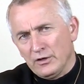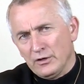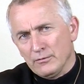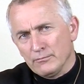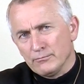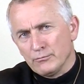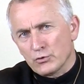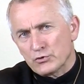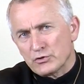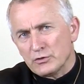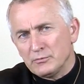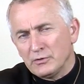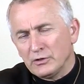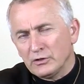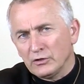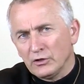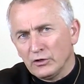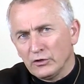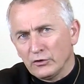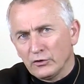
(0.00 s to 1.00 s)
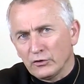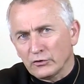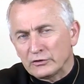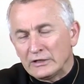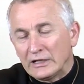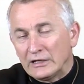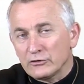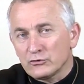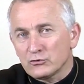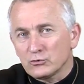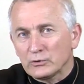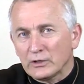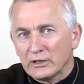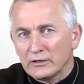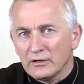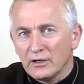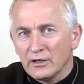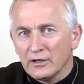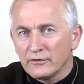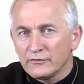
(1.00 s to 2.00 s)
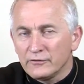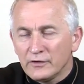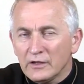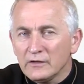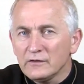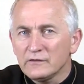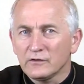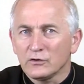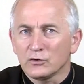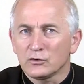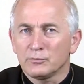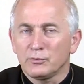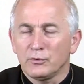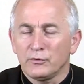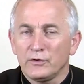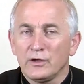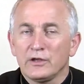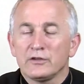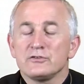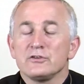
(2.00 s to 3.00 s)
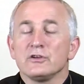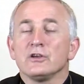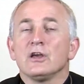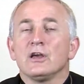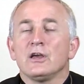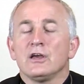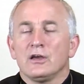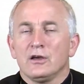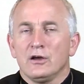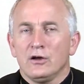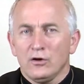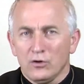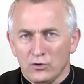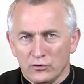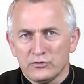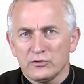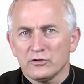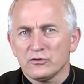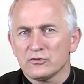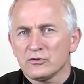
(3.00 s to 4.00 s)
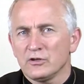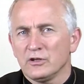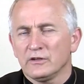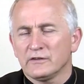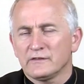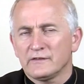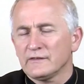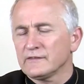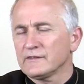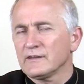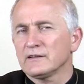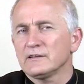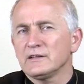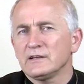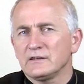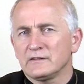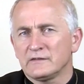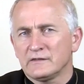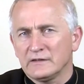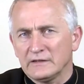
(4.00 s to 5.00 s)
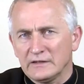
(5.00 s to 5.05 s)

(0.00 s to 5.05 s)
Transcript: możemy odnaleźć tutaj więcej odpowiedzi. Chociaż zasada jest